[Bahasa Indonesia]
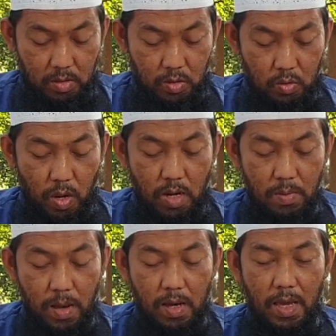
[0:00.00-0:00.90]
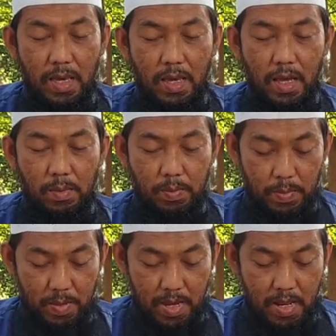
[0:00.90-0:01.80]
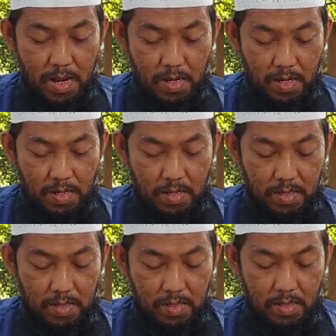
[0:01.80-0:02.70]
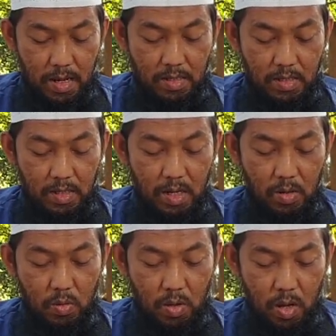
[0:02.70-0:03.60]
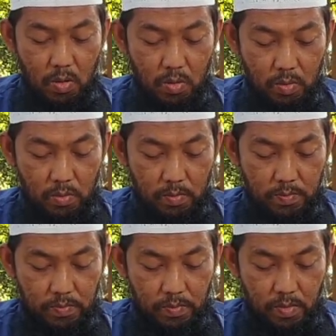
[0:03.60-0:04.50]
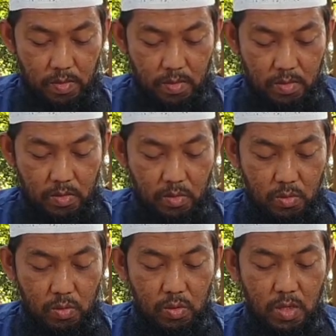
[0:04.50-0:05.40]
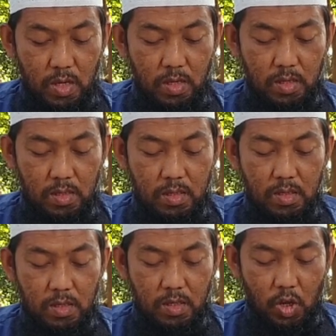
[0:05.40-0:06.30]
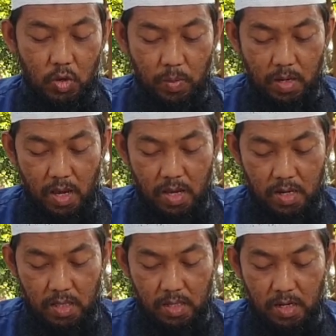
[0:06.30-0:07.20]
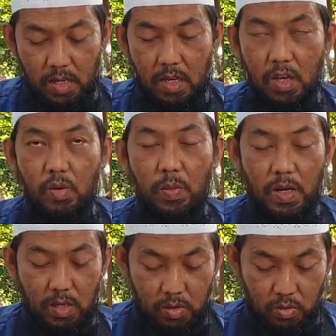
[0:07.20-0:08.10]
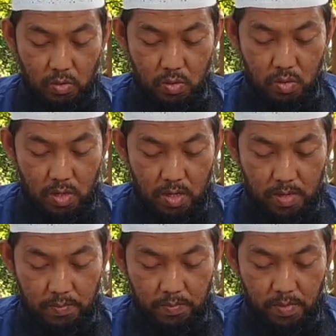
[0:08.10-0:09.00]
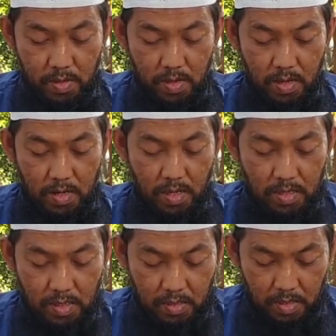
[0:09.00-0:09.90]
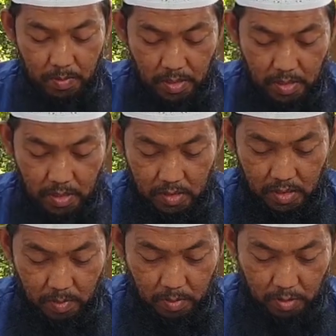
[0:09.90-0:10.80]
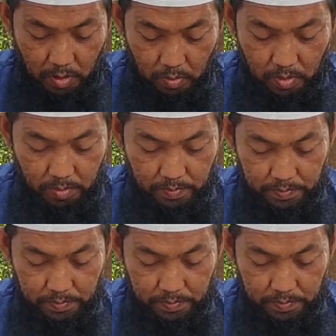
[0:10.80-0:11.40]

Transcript: kecuali bagaikan permainan dan senda gurau sesungguhnya kehidupan akhirat adalah kehidupan yang sesungguhnya andai saja mereka tidak mengetahui